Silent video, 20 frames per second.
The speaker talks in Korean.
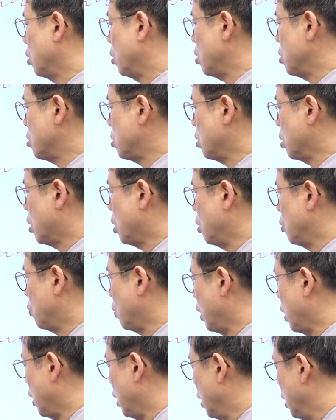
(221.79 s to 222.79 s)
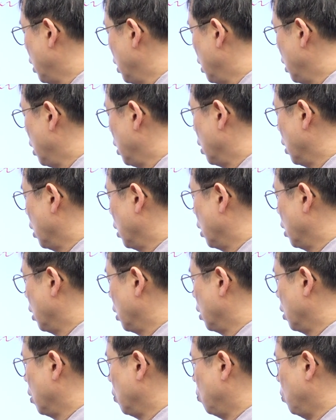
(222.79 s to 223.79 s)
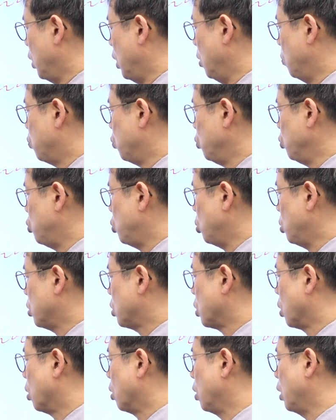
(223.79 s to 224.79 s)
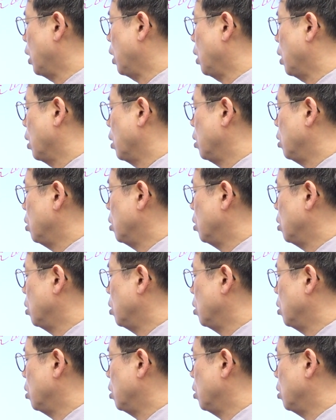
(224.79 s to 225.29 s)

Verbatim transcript: 가스 기구에 미리 분출 전에